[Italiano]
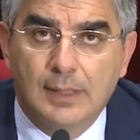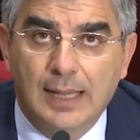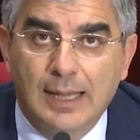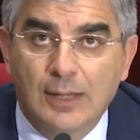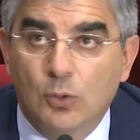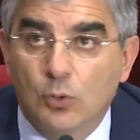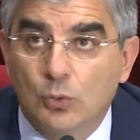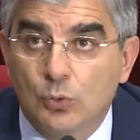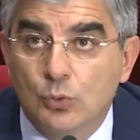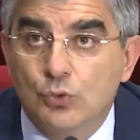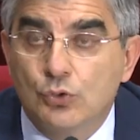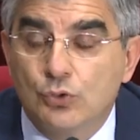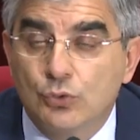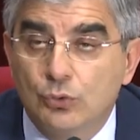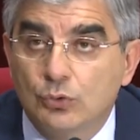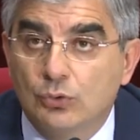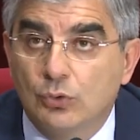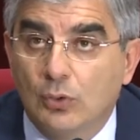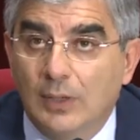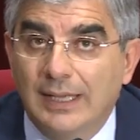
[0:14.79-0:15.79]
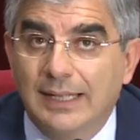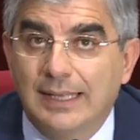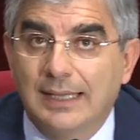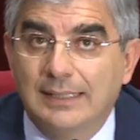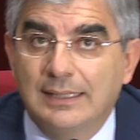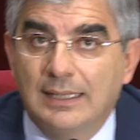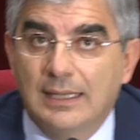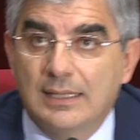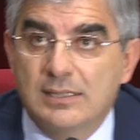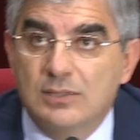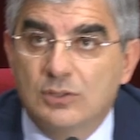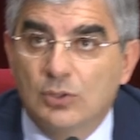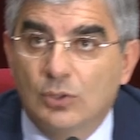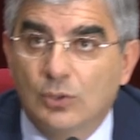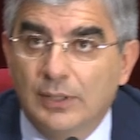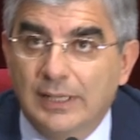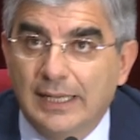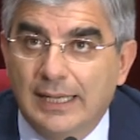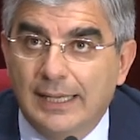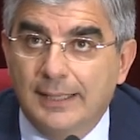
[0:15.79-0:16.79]
ha conosciuto anche nella
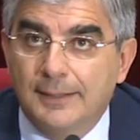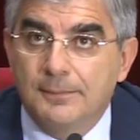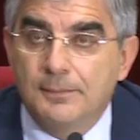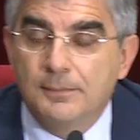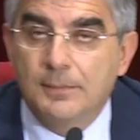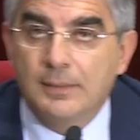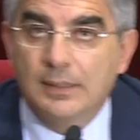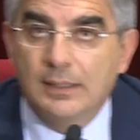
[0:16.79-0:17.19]
storia